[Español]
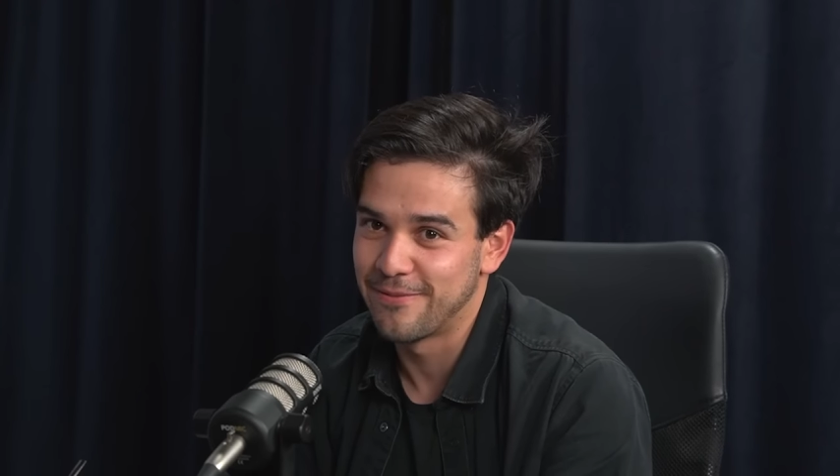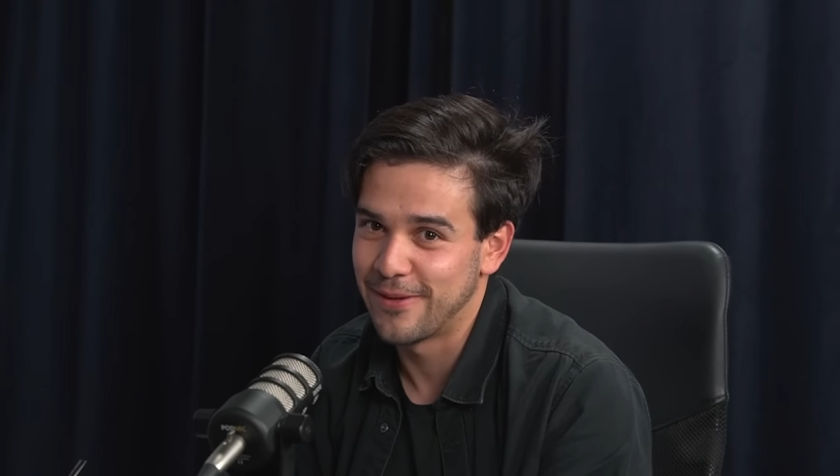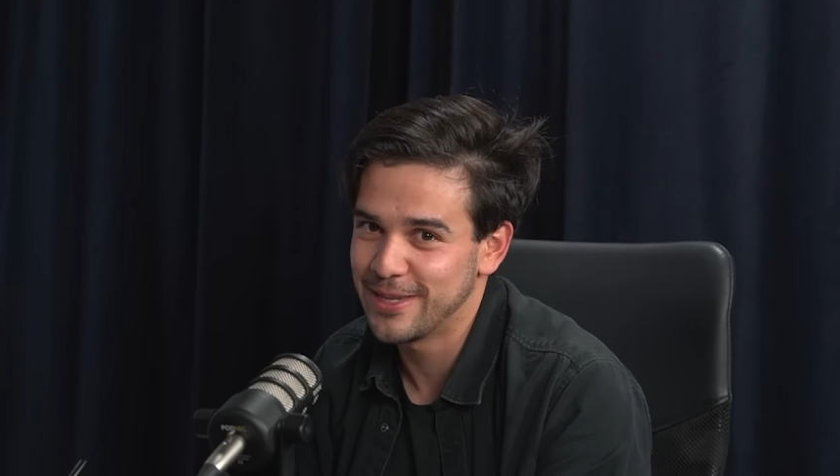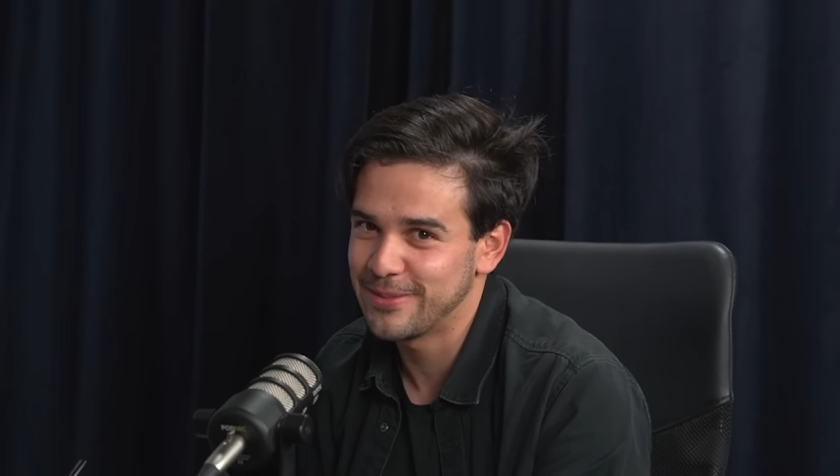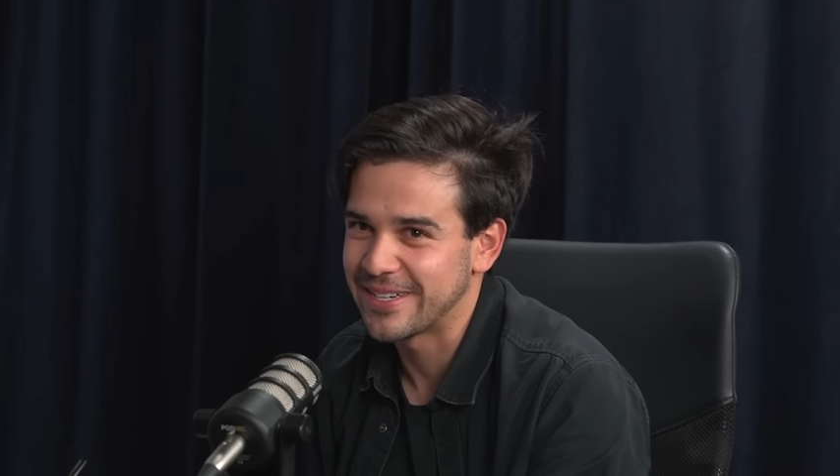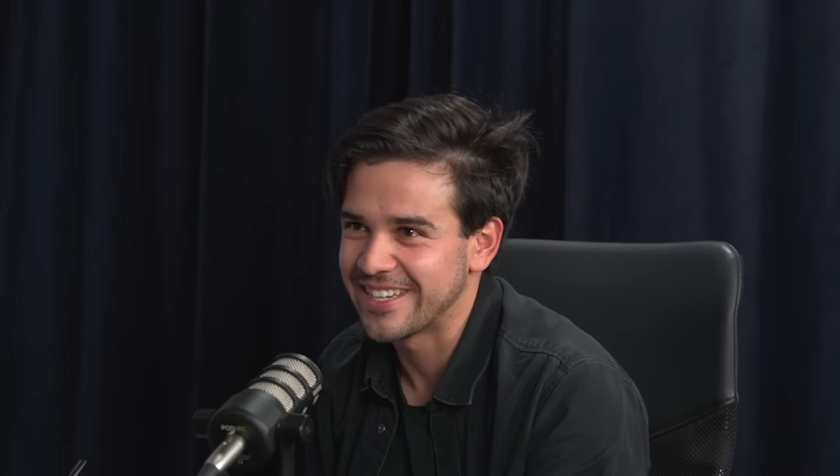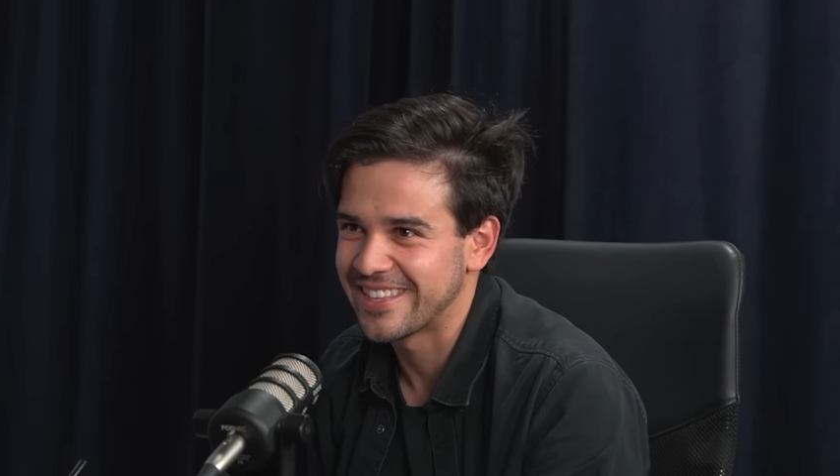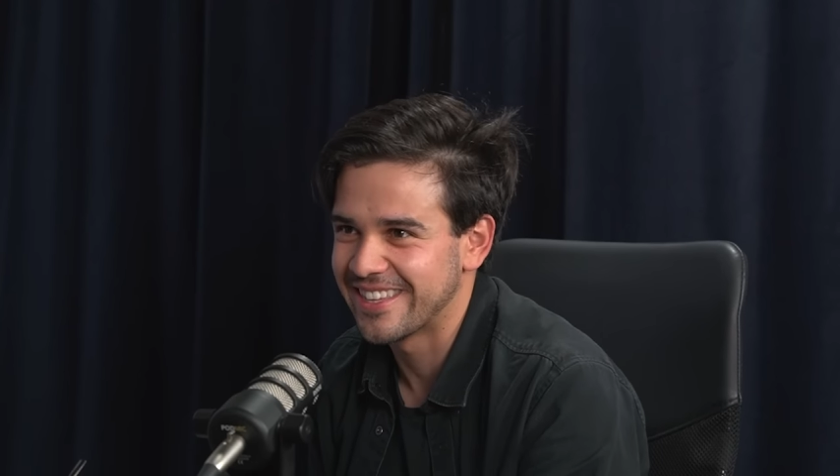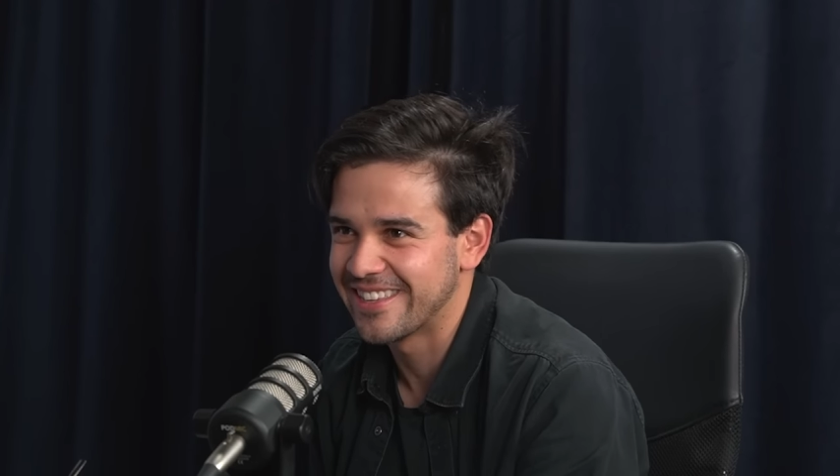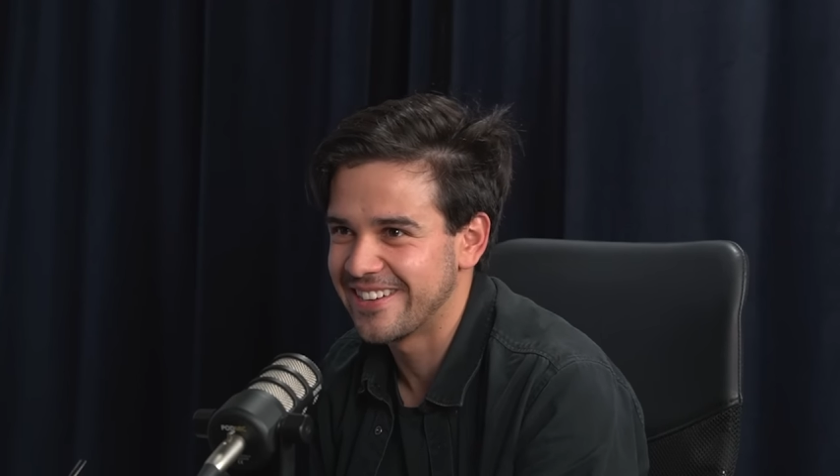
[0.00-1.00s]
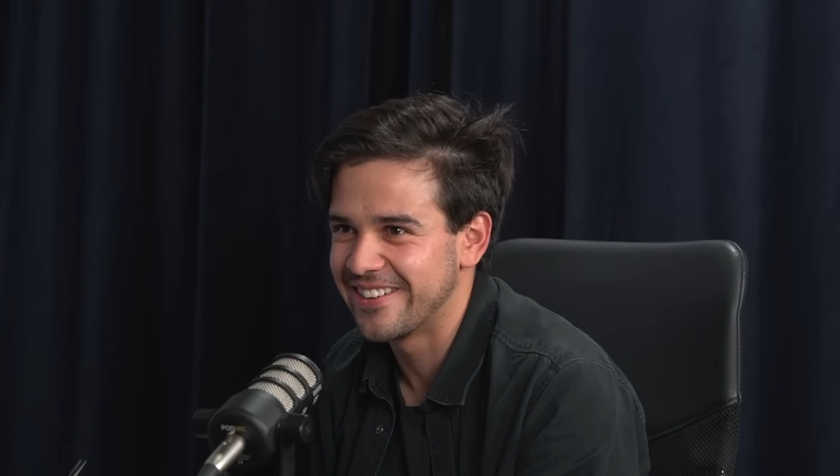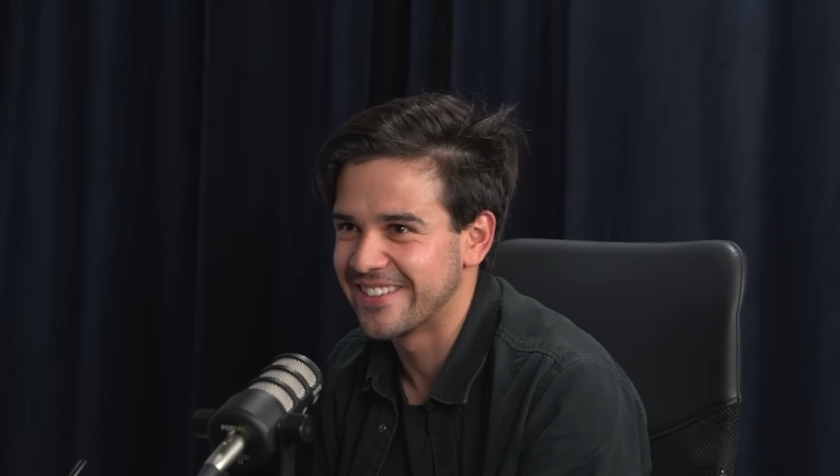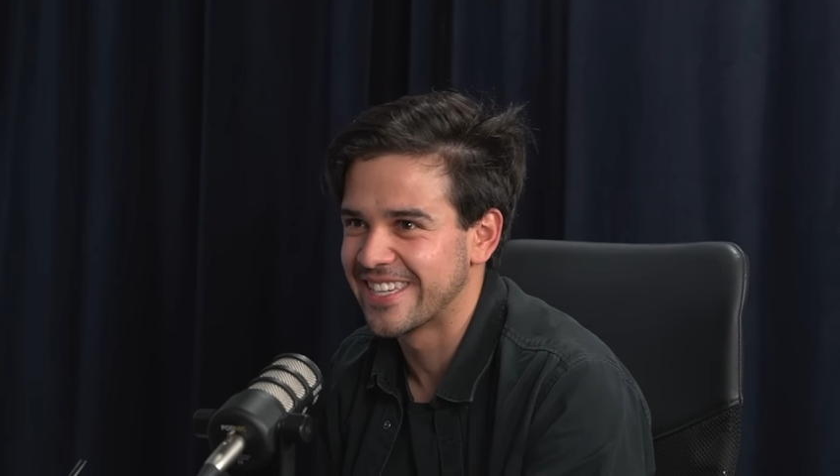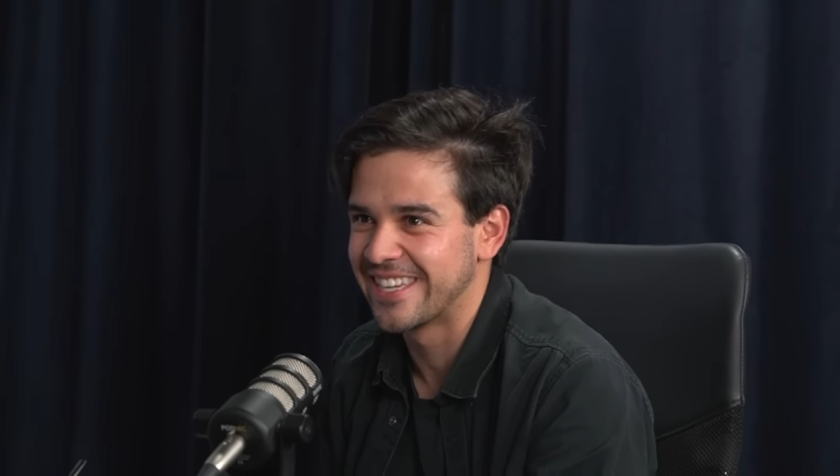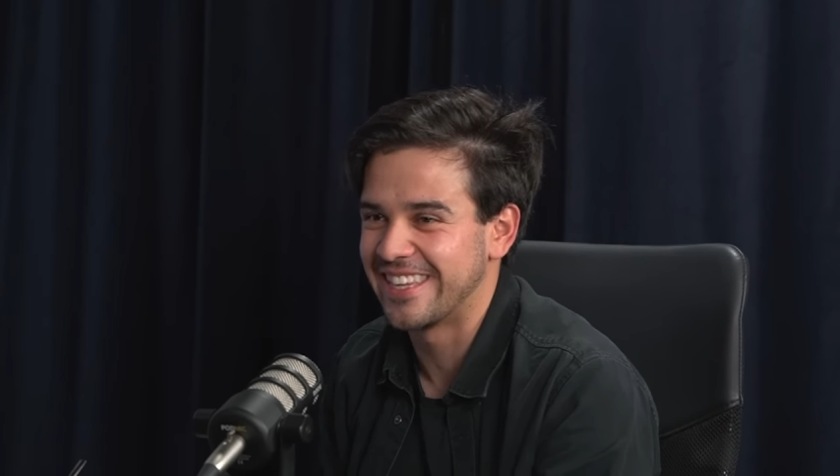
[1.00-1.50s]
Facebook, ni te digo.
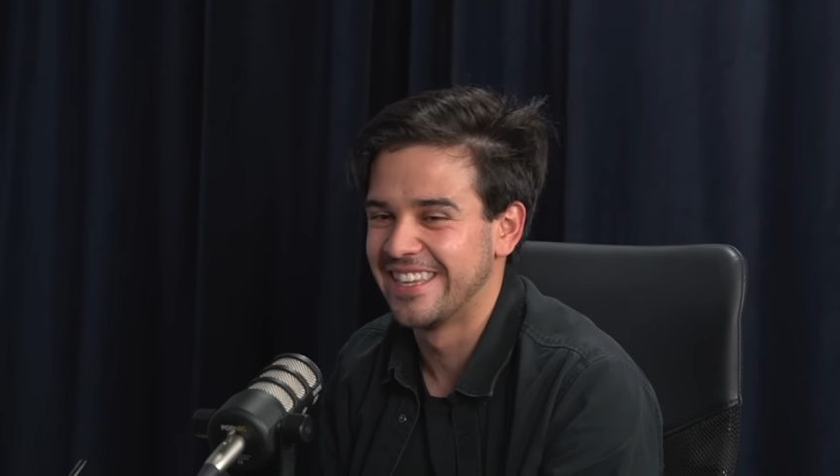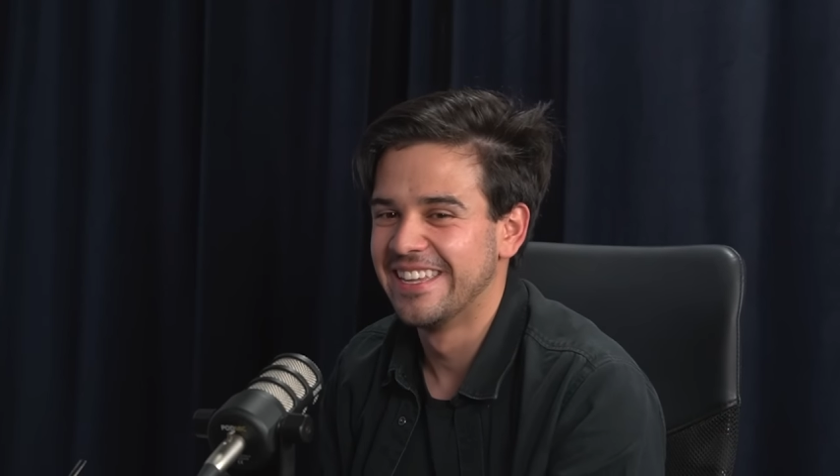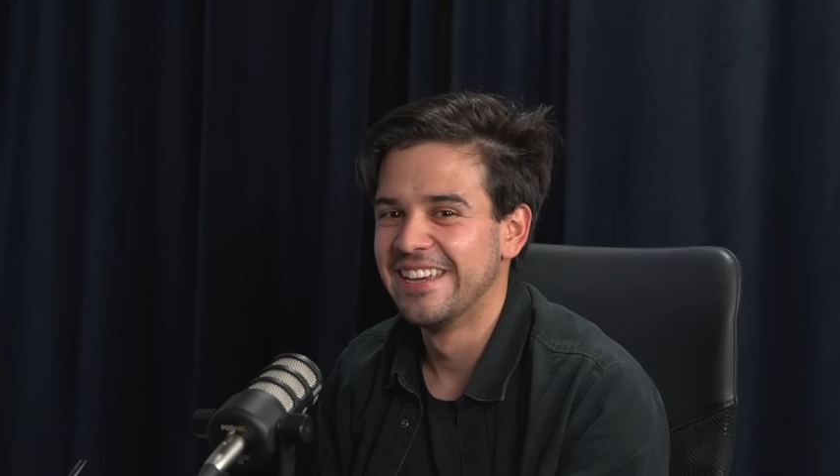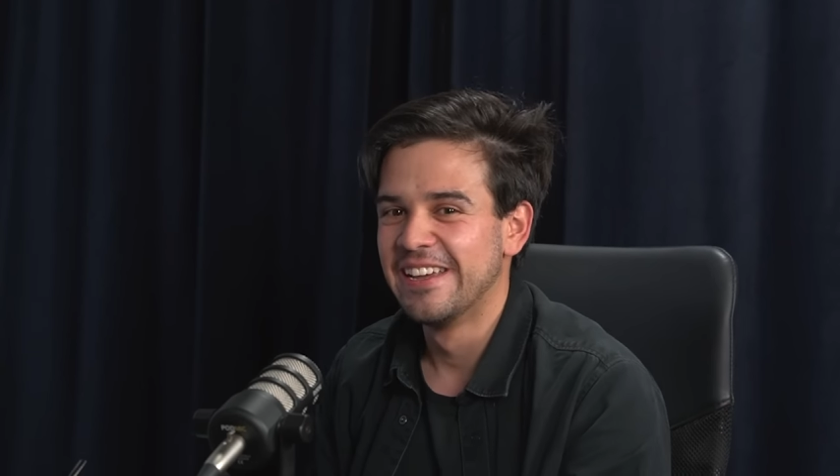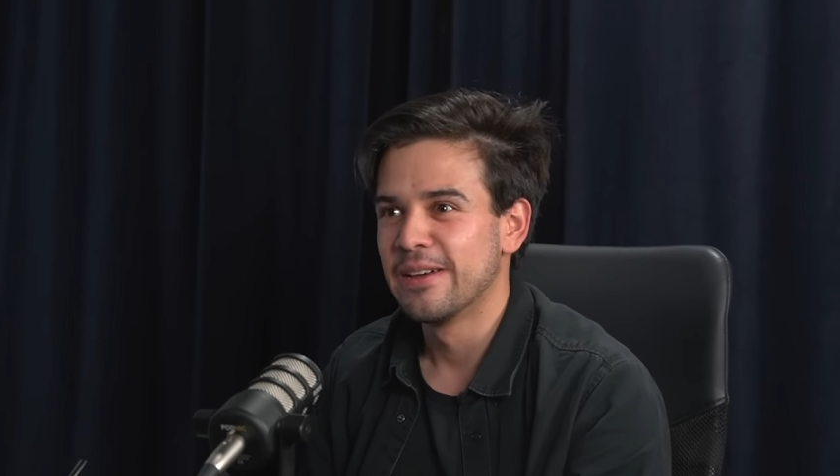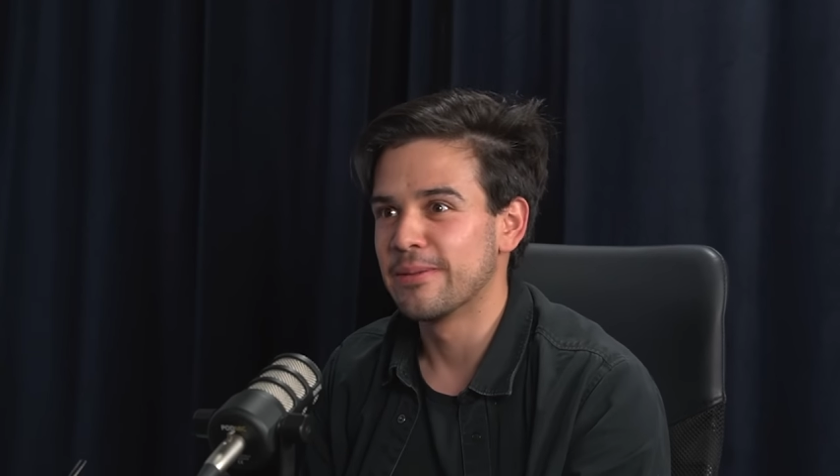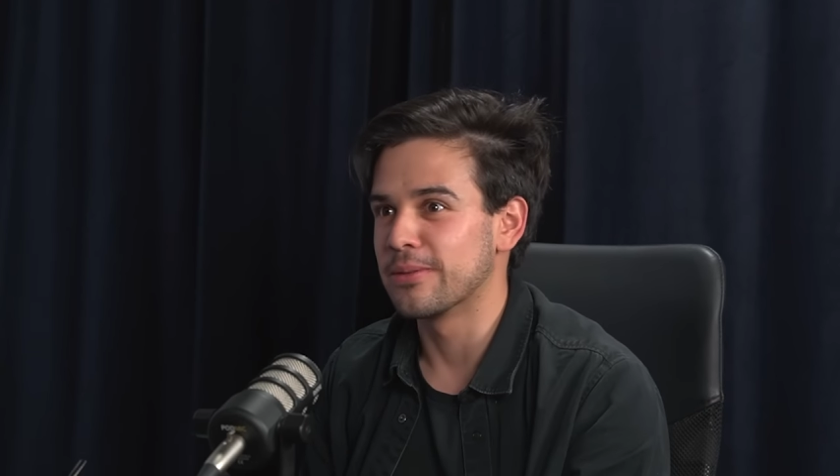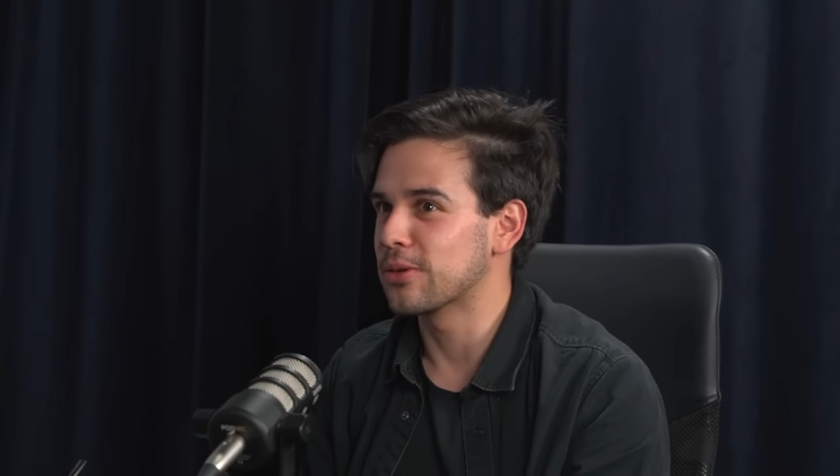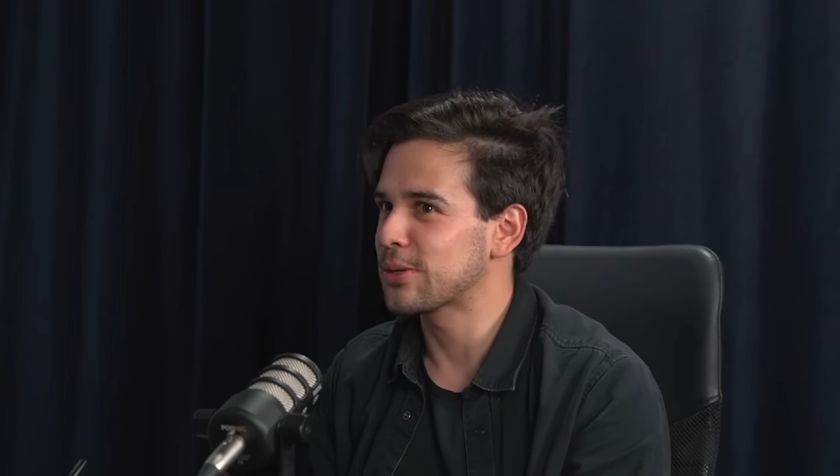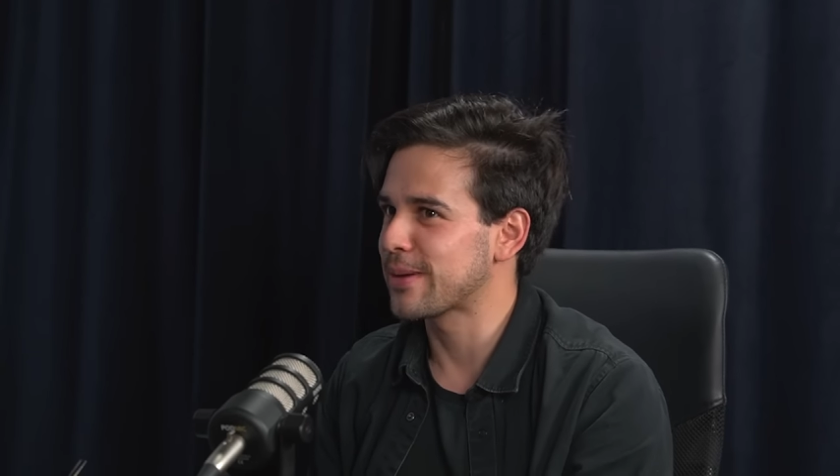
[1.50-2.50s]
yo